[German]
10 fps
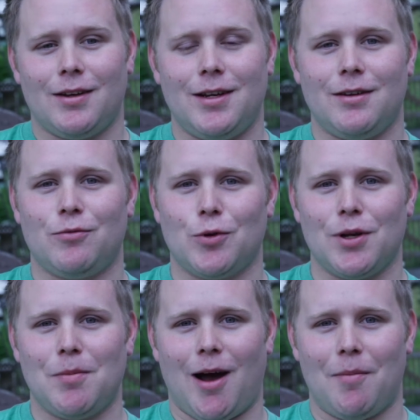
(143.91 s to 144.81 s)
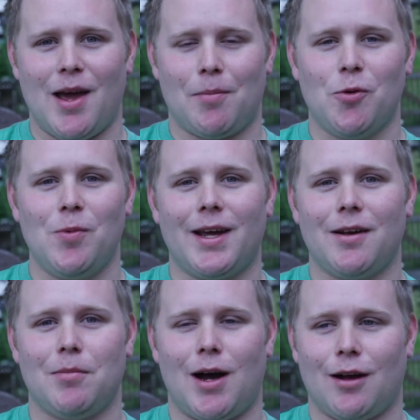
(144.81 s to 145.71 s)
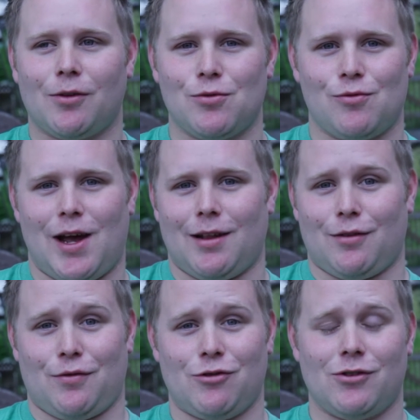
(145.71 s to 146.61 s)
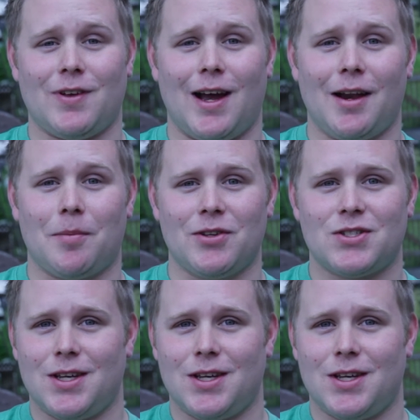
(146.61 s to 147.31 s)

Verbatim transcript: die wurde immer mehr publik gemacht und wir hatten zwischenzeitlich bis